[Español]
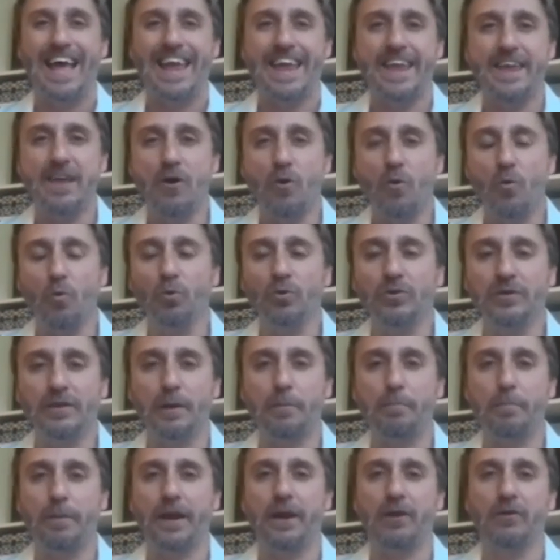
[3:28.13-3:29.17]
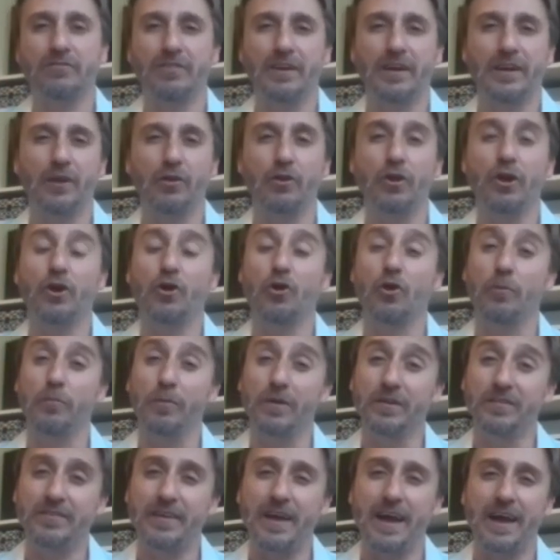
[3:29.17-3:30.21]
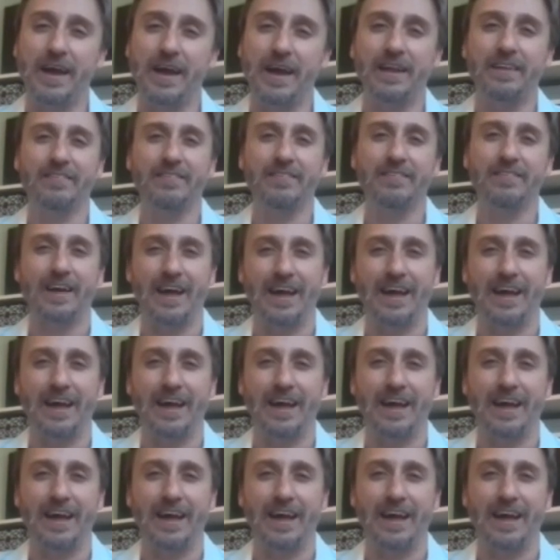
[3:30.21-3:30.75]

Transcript: injusta para los acreedores comerciales,